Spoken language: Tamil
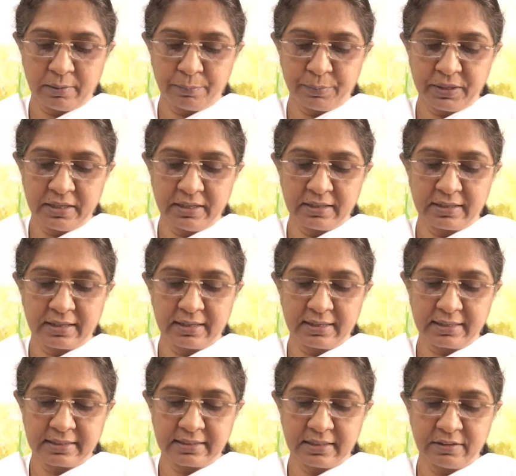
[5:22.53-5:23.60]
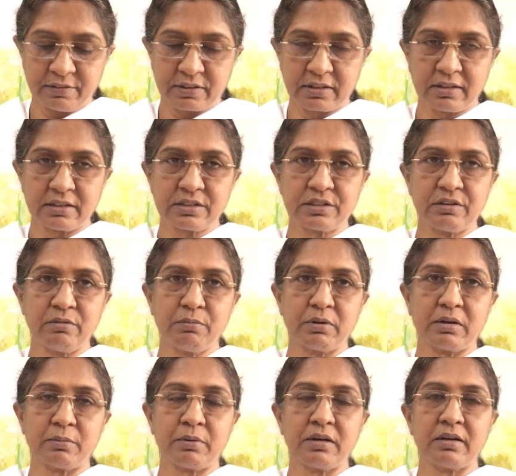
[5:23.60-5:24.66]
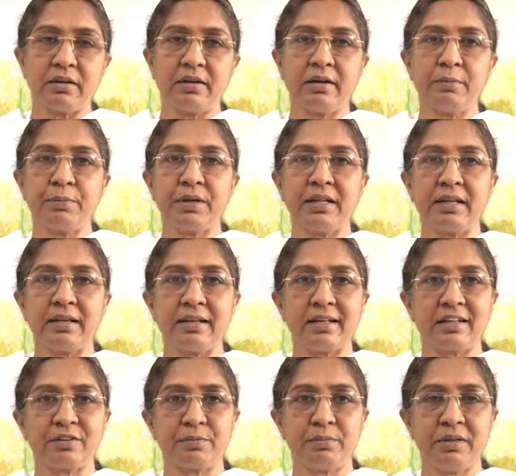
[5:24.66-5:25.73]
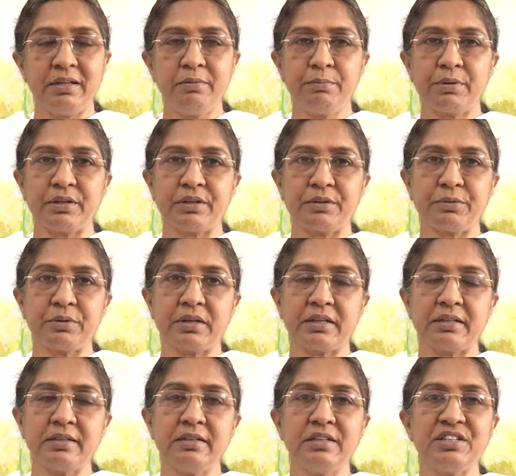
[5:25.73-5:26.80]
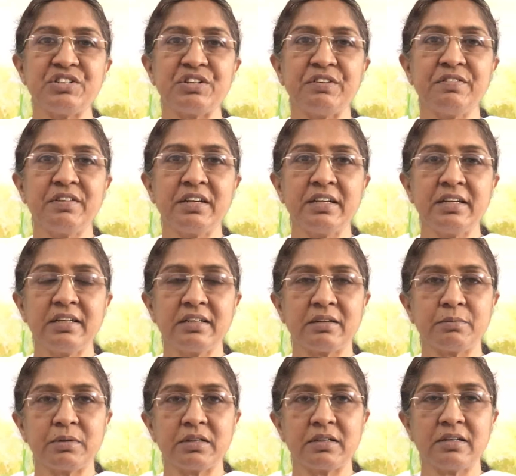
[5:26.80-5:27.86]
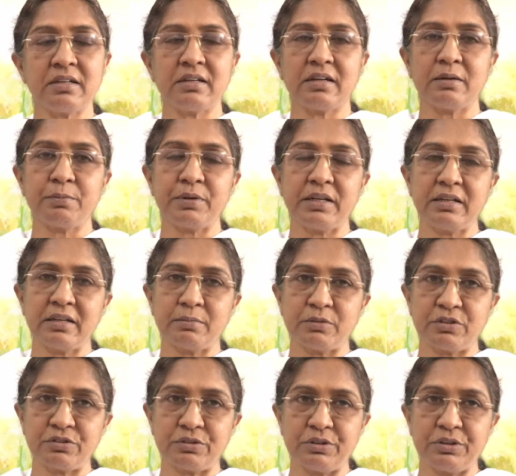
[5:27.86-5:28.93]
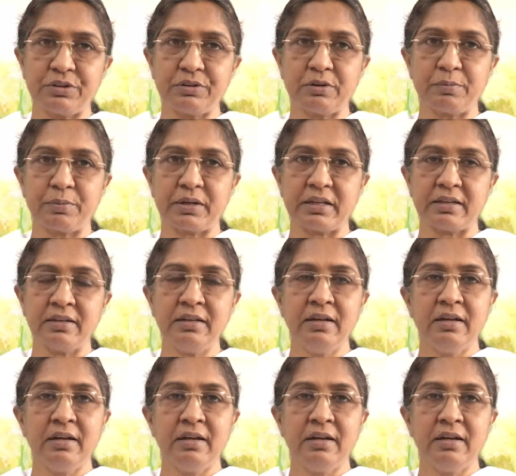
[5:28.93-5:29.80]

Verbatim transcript: எப்படின்னா டைரெக்டாக இவர் தான் சிவ் பாபா அப்படின்னு எல்லாம் எக்ஸ்பிளைன் பண்ணக்கூடாது சிவாய நமக அப்படின்னு நம்ம சொல்கிறோம் அப்படின்னா